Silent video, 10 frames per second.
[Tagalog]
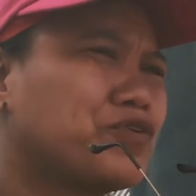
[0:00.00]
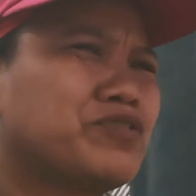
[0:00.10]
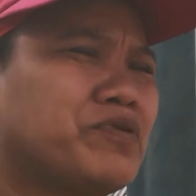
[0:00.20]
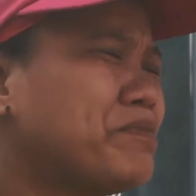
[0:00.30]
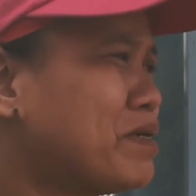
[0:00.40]
for
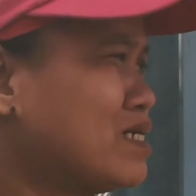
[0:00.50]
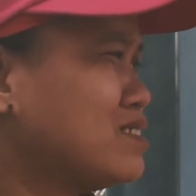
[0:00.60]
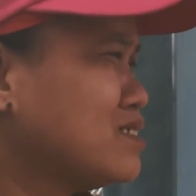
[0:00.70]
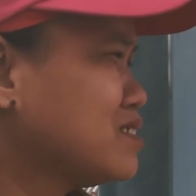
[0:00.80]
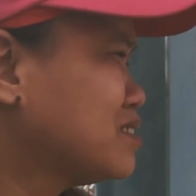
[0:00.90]
3
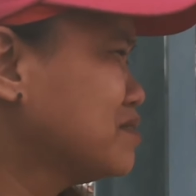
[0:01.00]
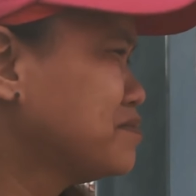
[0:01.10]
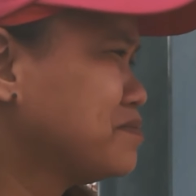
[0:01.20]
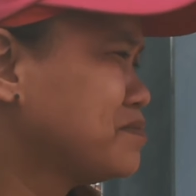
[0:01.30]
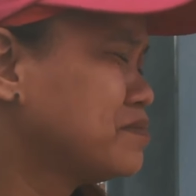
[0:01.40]
months.
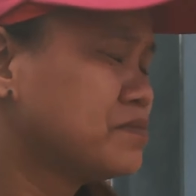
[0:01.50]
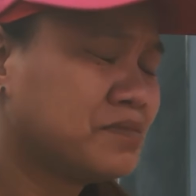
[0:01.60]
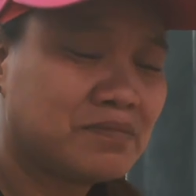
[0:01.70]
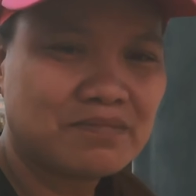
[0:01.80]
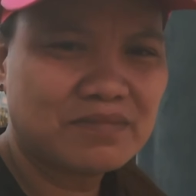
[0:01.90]

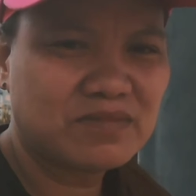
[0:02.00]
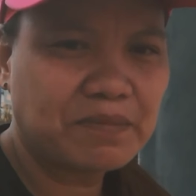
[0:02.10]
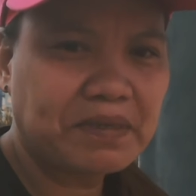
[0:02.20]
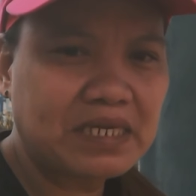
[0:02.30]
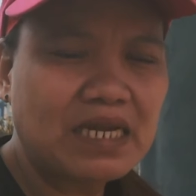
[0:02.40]

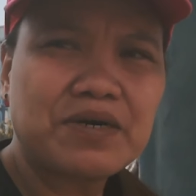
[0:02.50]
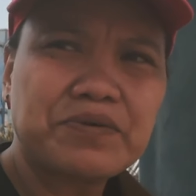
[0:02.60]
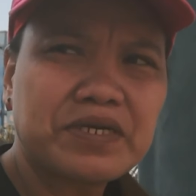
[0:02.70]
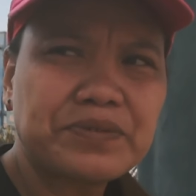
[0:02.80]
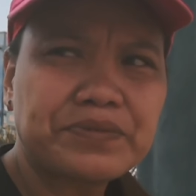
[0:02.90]
Hindi pa nila
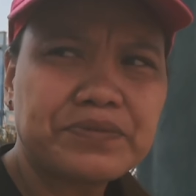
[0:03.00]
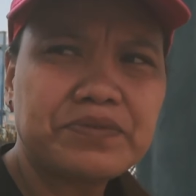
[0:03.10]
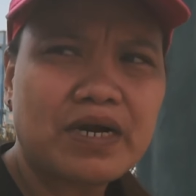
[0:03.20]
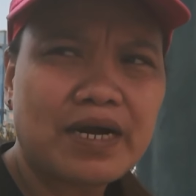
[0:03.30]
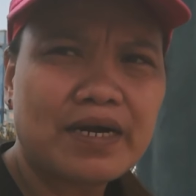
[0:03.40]
ako
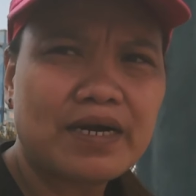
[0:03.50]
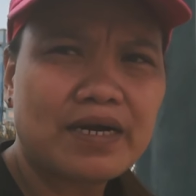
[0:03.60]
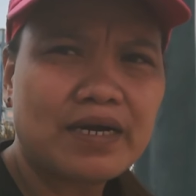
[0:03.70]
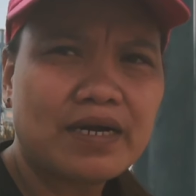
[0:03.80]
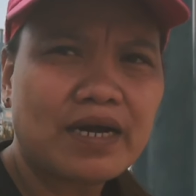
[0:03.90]
kinukuha.
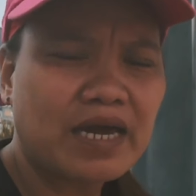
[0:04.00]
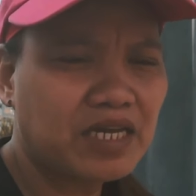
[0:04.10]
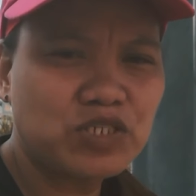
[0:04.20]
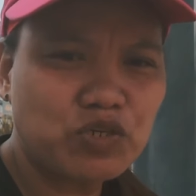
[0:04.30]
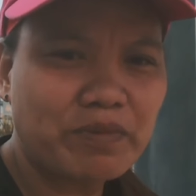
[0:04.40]
I
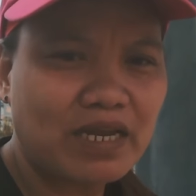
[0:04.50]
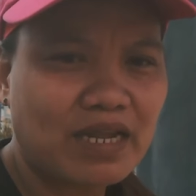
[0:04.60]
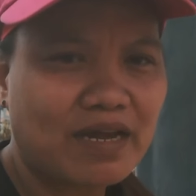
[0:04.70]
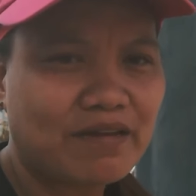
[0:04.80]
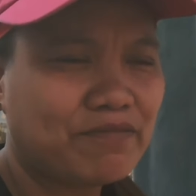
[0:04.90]
enjoy my
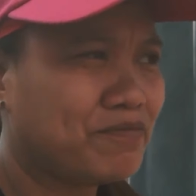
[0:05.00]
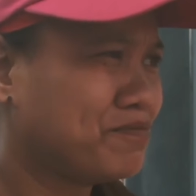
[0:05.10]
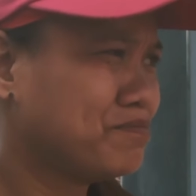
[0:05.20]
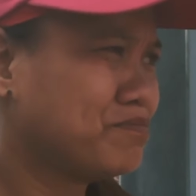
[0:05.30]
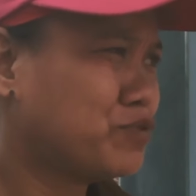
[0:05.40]
life
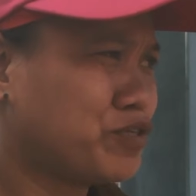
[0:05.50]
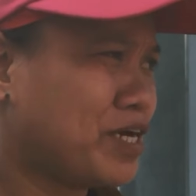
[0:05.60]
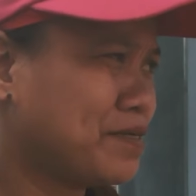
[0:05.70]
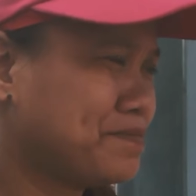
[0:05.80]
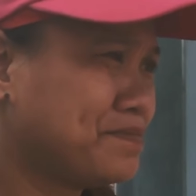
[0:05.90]

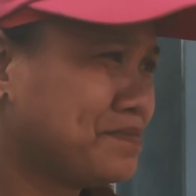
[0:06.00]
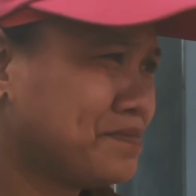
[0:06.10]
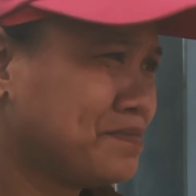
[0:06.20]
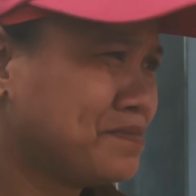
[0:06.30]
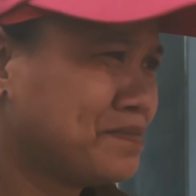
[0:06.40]
muna.
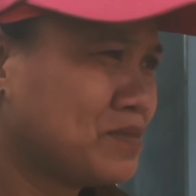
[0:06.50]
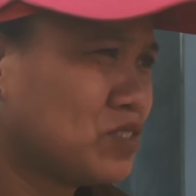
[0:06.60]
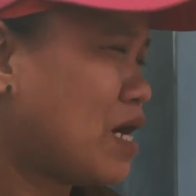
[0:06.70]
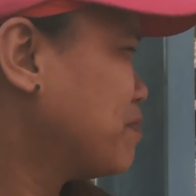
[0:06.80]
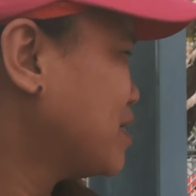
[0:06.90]

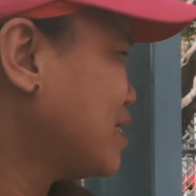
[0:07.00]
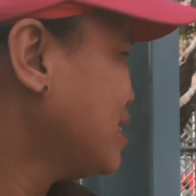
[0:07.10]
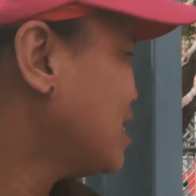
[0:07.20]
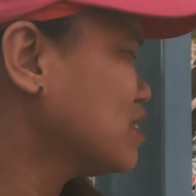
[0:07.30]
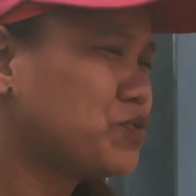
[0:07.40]
Sabi nga
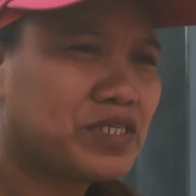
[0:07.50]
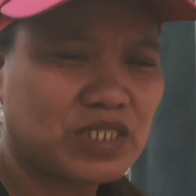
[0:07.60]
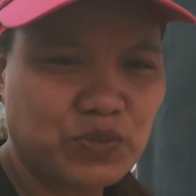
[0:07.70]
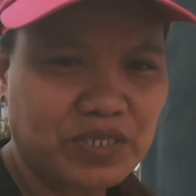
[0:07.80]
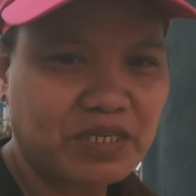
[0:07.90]
nila,
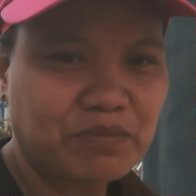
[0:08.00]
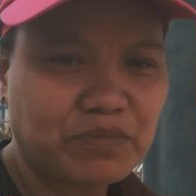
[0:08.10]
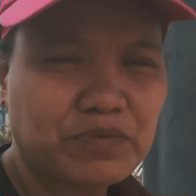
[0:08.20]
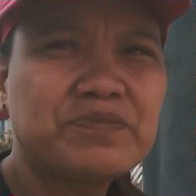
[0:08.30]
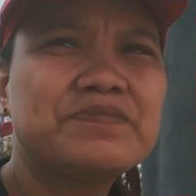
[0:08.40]
swerte-swerte
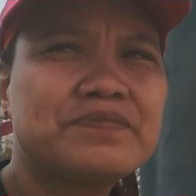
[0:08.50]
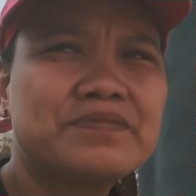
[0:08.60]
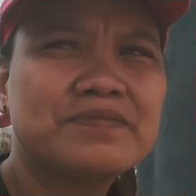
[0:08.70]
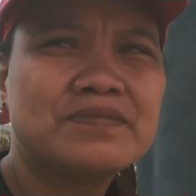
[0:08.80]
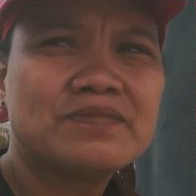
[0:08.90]
mo.
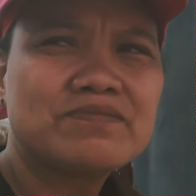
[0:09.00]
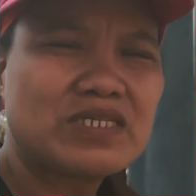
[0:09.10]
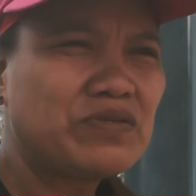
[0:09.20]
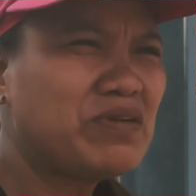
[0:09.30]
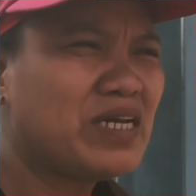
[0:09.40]

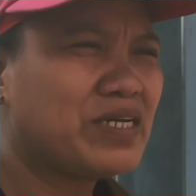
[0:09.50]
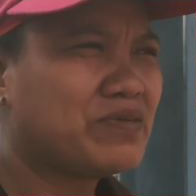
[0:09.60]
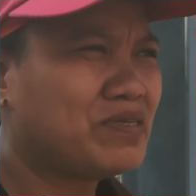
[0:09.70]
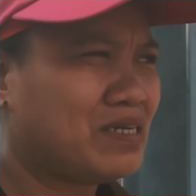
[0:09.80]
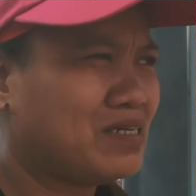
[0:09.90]
Ganun lang
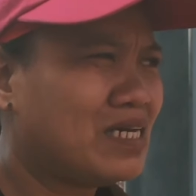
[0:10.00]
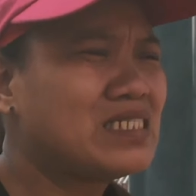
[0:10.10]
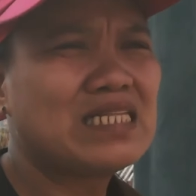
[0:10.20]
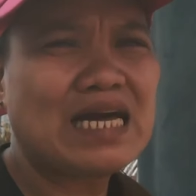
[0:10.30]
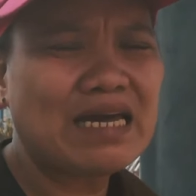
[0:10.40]
yun eh.
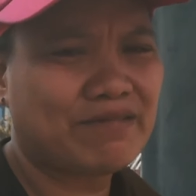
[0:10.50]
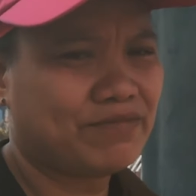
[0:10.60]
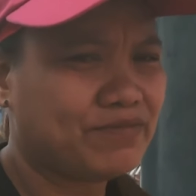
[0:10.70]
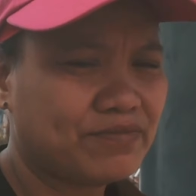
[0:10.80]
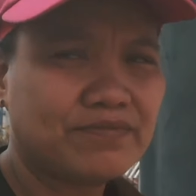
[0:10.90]
That's life.
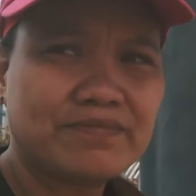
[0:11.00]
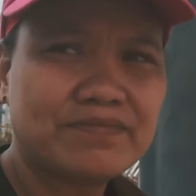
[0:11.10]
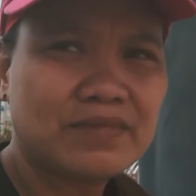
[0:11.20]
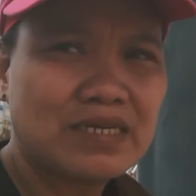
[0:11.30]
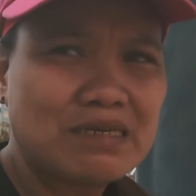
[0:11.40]

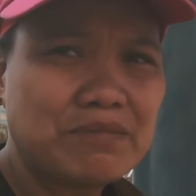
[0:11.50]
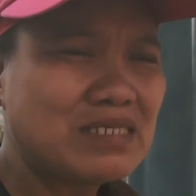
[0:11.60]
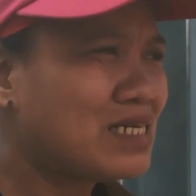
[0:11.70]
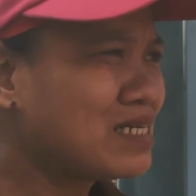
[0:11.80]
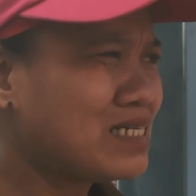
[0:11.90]

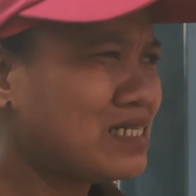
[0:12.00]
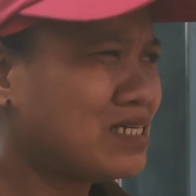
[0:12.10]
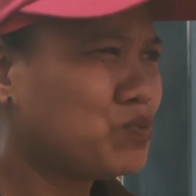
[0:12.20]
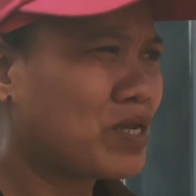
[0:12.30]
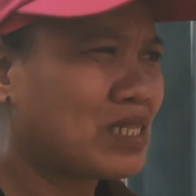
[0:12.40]
Minsan
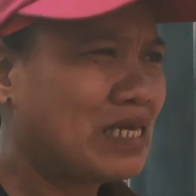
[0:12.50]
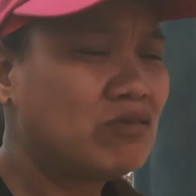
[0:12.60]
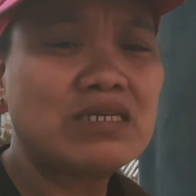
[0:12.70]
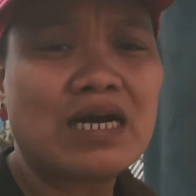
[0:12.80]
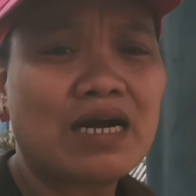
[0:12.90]
kasi
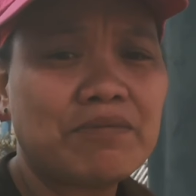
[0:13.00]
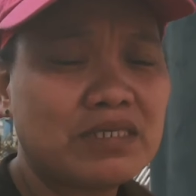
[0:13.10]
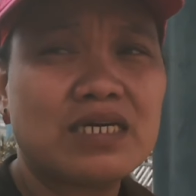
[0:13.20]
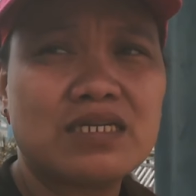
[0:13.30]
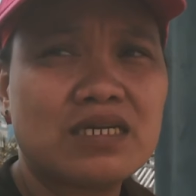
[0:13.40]
swertihin ka,
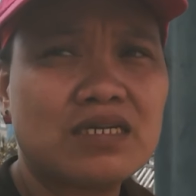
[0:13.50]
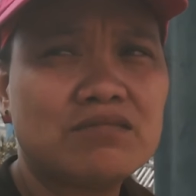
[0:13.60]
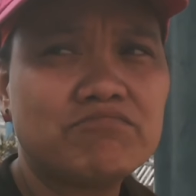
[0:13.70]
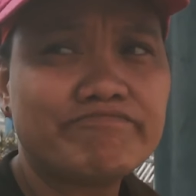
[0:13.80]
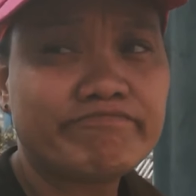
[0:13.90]
minsan din